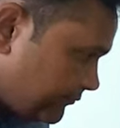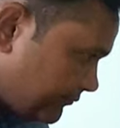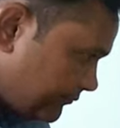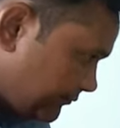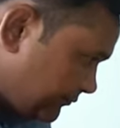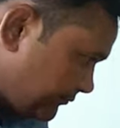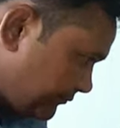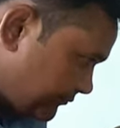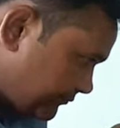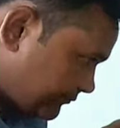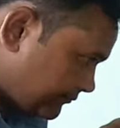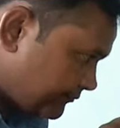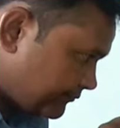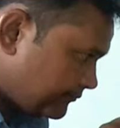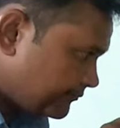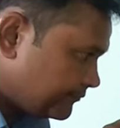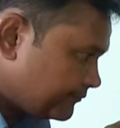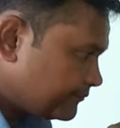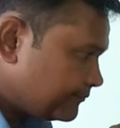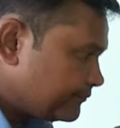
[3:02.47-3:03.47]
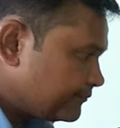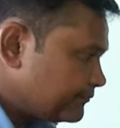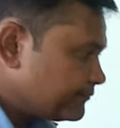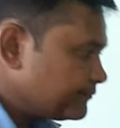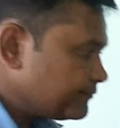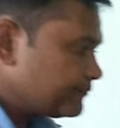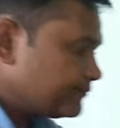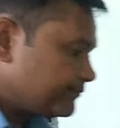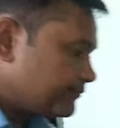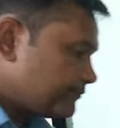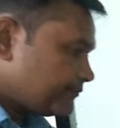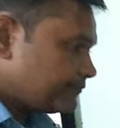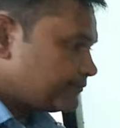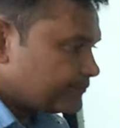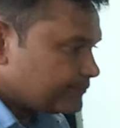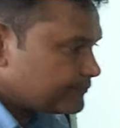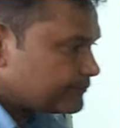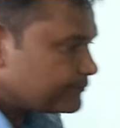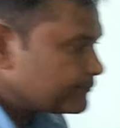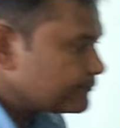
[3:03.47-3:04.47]
स्पोक और इसका पुराना जो
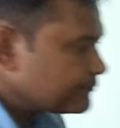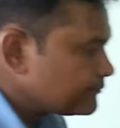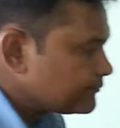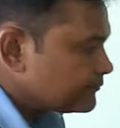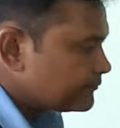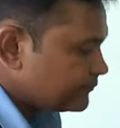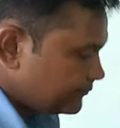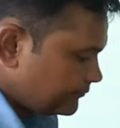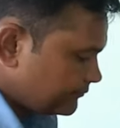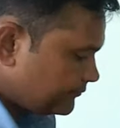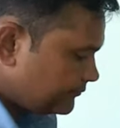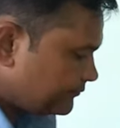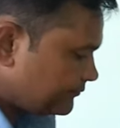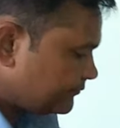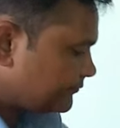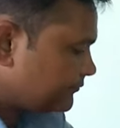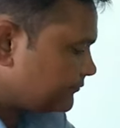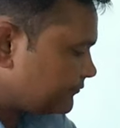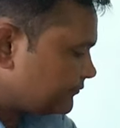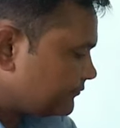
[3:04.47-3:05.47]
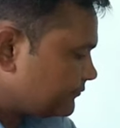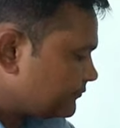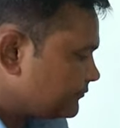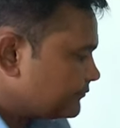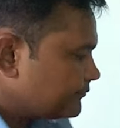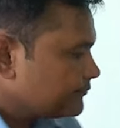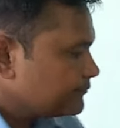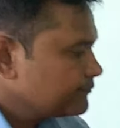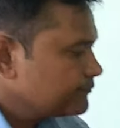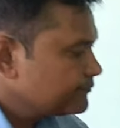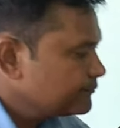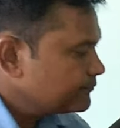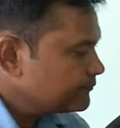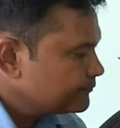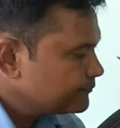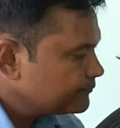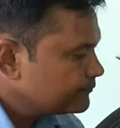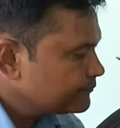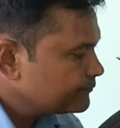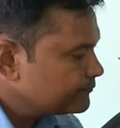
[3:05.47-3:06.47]
18 नंबर का रिंग है उसे ही यूज़ में
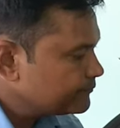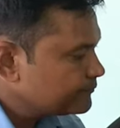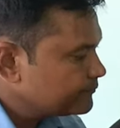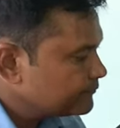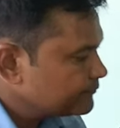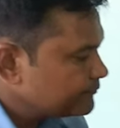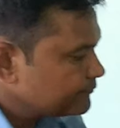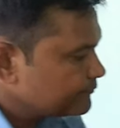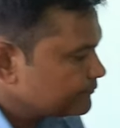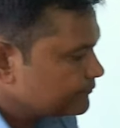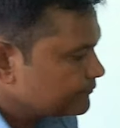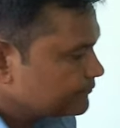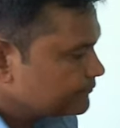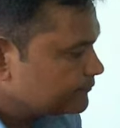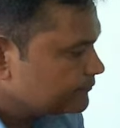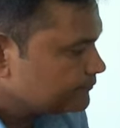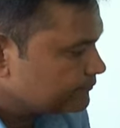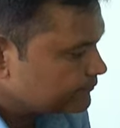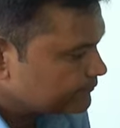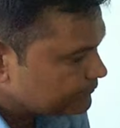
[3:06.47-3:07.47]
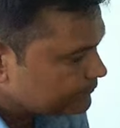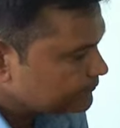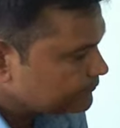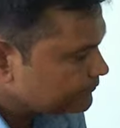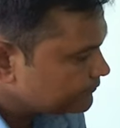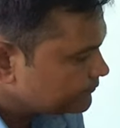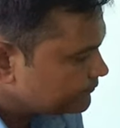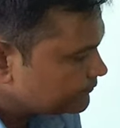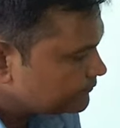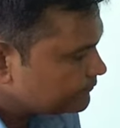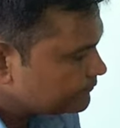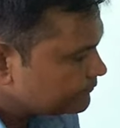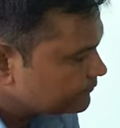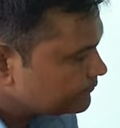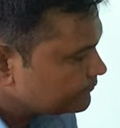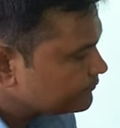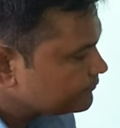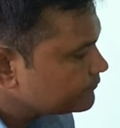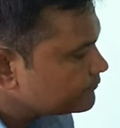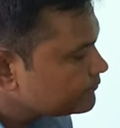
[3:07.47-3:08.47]
लिया है तो इस तरह से हमने
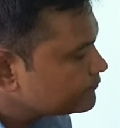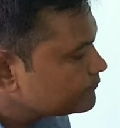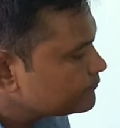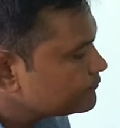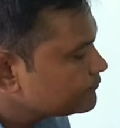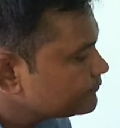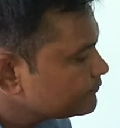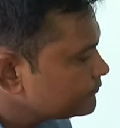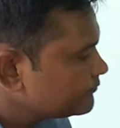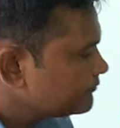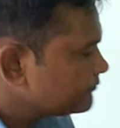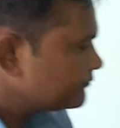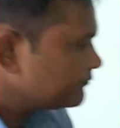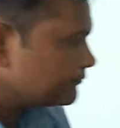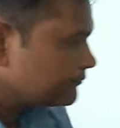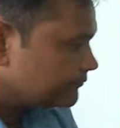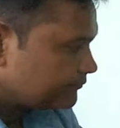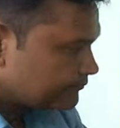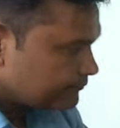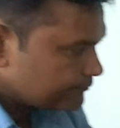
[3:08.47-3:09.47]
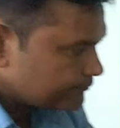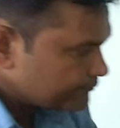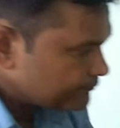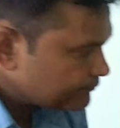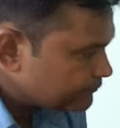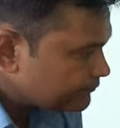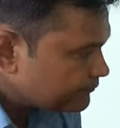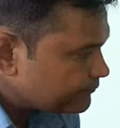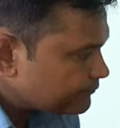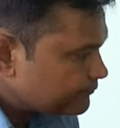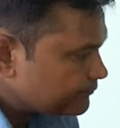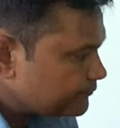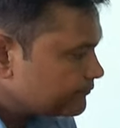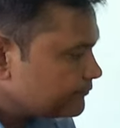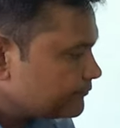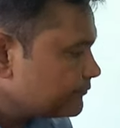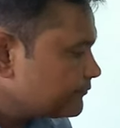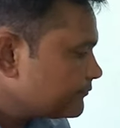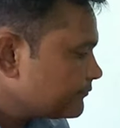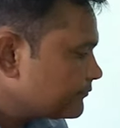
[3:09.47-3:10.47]
पुराना ही स्टॉक
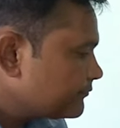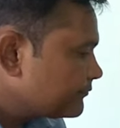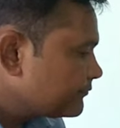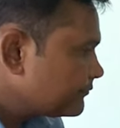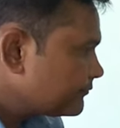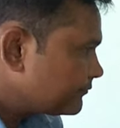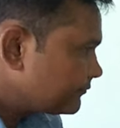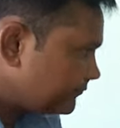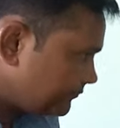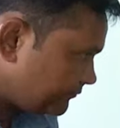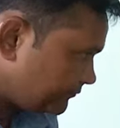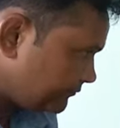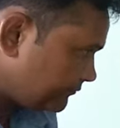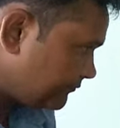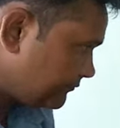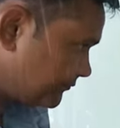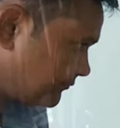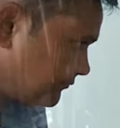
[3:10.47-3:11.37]
कंडीशन रखने का पूरा